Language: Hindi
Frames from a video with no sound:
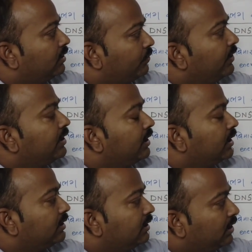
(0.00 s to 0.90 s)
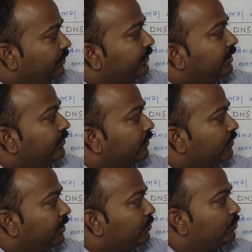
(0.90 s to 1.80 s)
ट्वेंटी आती है डी ट्वेंटी
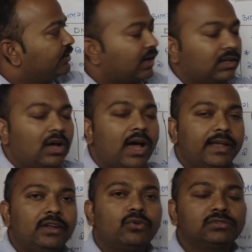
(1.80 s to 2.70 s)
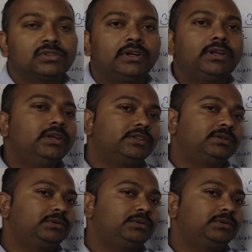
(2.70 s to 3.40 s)
फाइव है जो ज़्यादा हाईली कॉन्सेंट्रेट ये